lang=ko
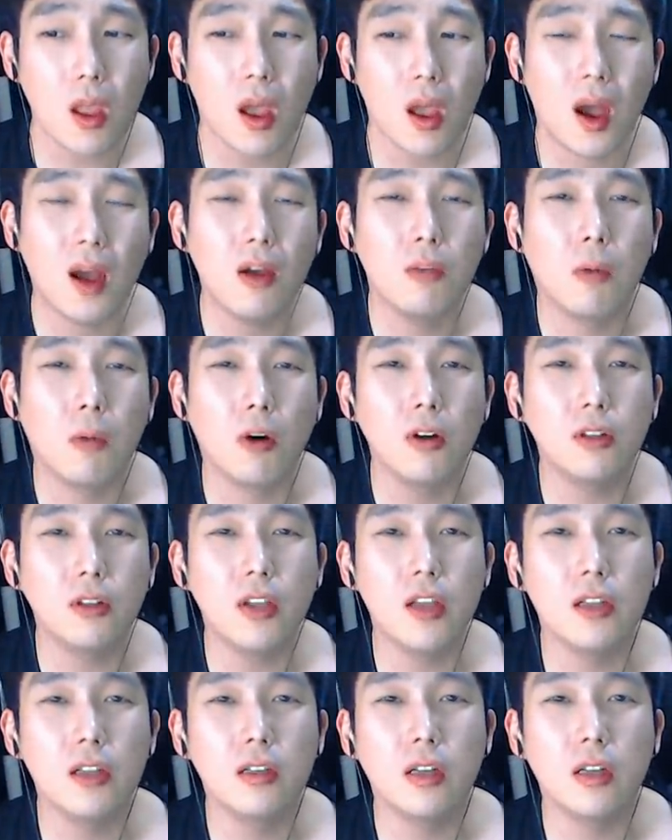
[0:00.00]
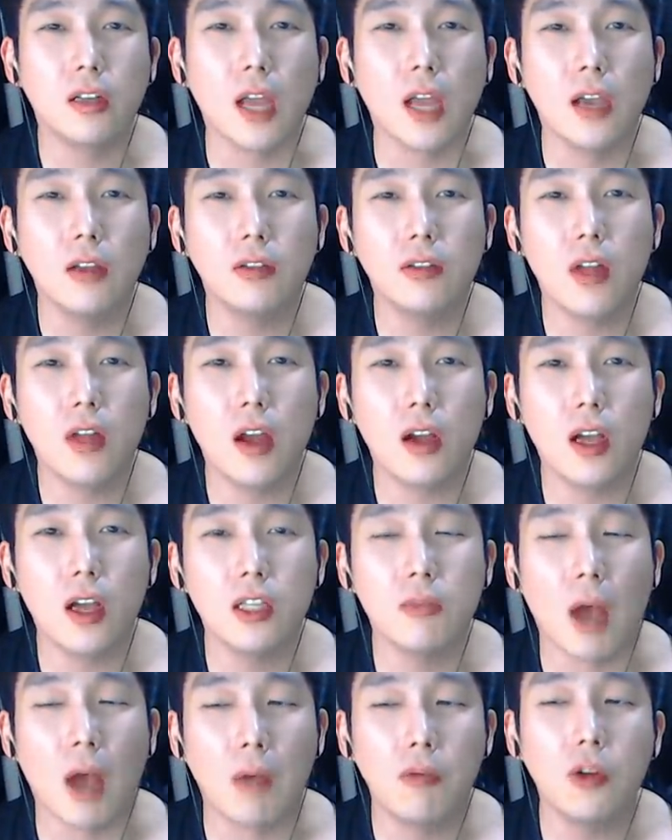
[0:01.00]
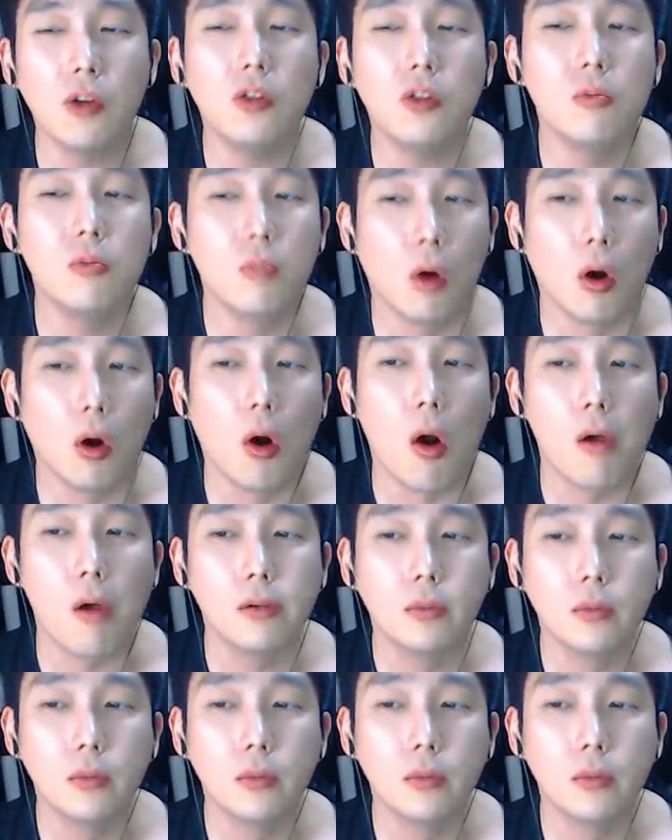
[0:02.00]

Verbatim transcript: 아유, 먹을 때는 그래 다이어트 생각하시면 아무것도 못 먹어.